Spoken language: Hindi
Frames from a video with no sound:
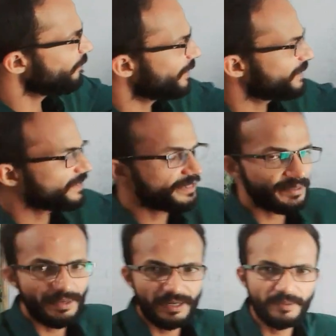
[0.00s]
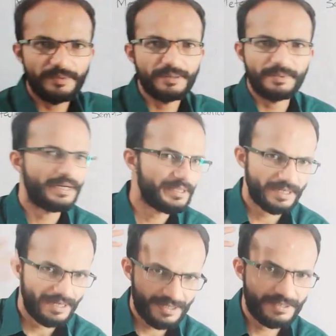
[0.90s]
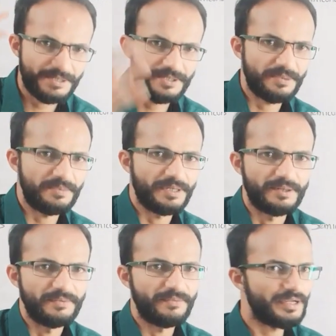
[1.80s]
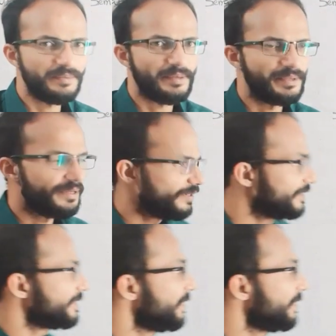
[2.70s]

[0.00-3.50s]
ऑफ मटेरियल के बारे में मैंने पढ़ा था लास्ट लेक्चर में वही मैं लिख